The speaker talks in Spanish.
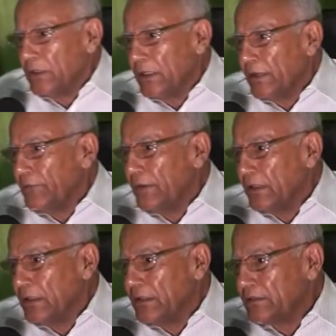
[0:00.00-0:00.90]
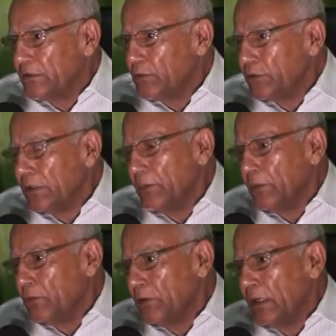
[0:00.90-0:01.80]
el jefe de cirugía,
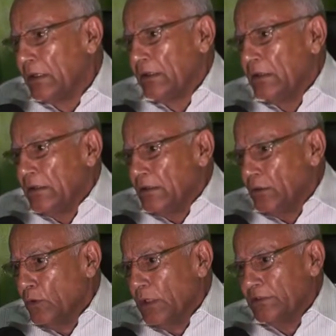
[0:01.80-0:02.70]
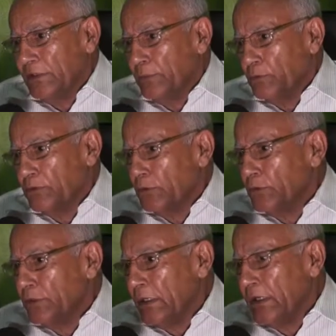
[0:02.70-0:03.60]
pero ya no hacemos
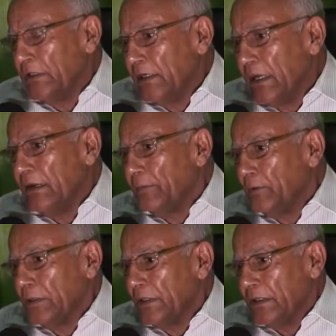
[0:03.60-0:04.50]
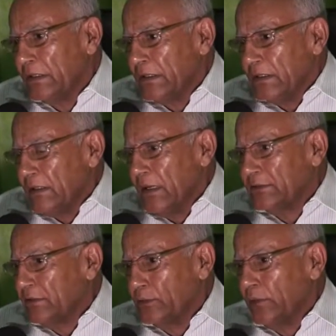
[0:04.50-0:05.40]
cirugía general porque la
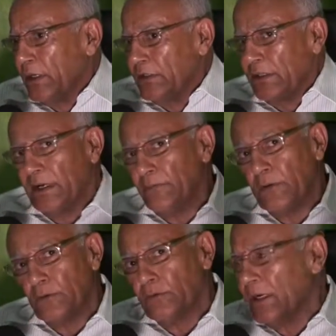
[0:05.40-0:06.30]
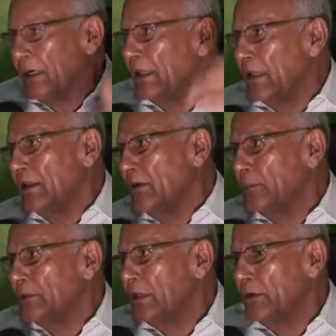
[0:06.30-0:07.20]
cirugía general fueron trasladadas al
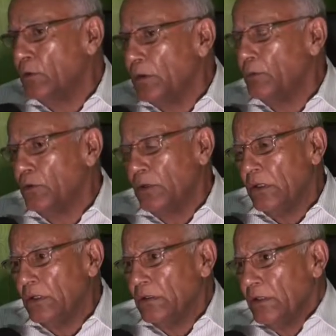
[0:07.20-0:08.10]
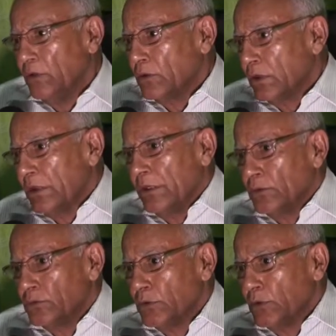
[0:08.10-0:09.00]
hospital nuevo y lo que
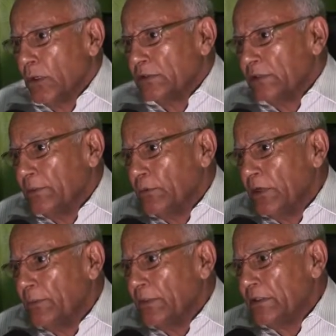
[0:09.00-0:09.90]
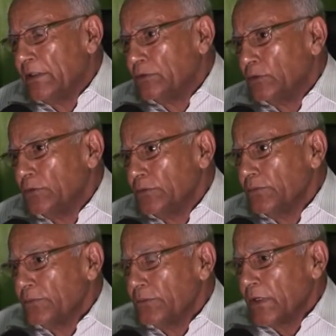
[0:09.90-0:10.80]
nosotros hacemos realmente son
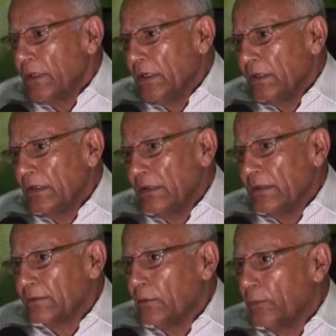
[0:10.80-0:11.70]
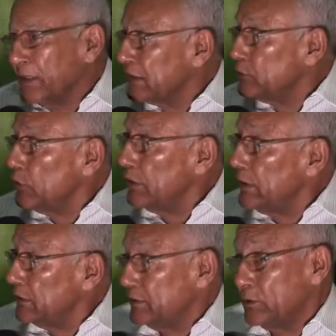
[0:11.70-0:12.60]
eh,
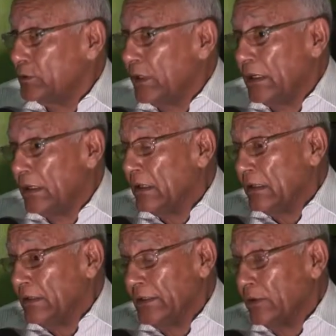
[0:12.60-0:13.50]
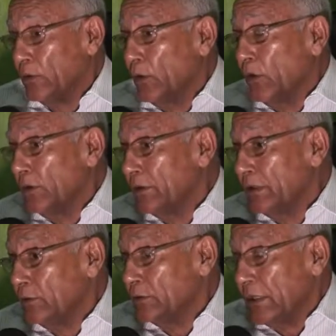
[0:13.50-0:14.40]
complicaciones de cirugía ginecológica
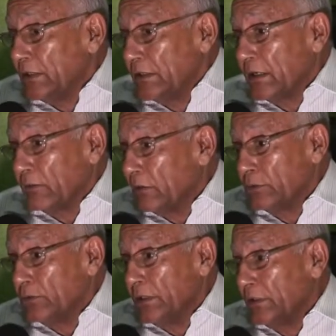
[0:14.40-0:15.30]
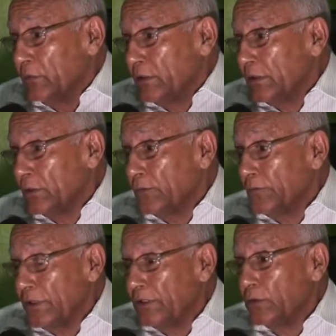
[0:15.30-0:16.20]
y obstétrica, cuando tienen cualquier
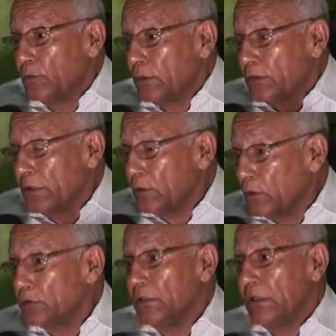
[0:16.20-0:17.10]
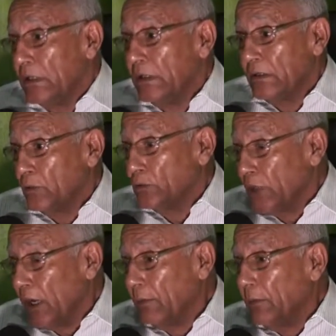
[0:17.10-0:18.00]
conflicto, cualquier cosa, nos
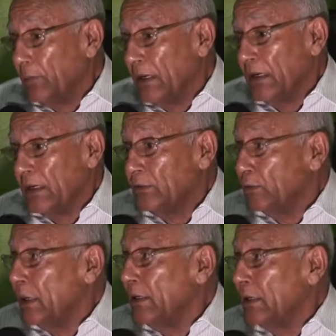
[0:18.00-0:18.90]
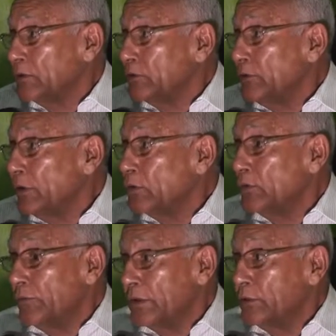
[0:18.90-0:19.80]
llaman para ayudarle a resolver los
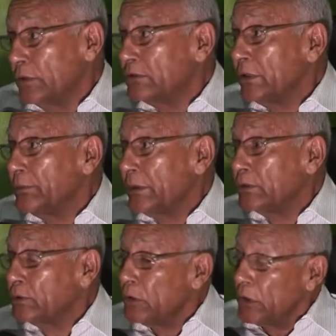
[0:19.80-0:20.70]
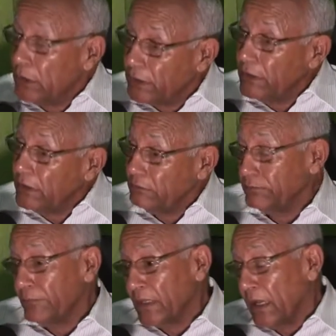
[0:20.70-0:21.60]
conflictos en ese aspecto. Y
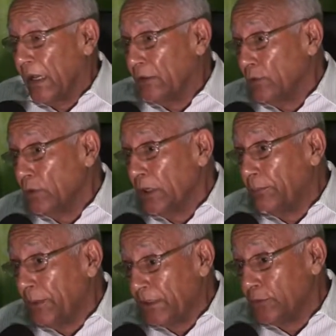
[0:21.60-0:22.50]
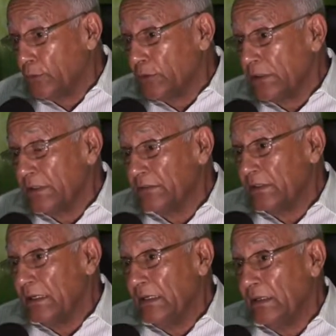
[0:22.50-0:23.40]
hay un aspecto que es
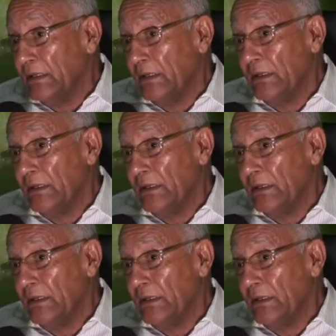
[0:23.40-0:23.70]
el,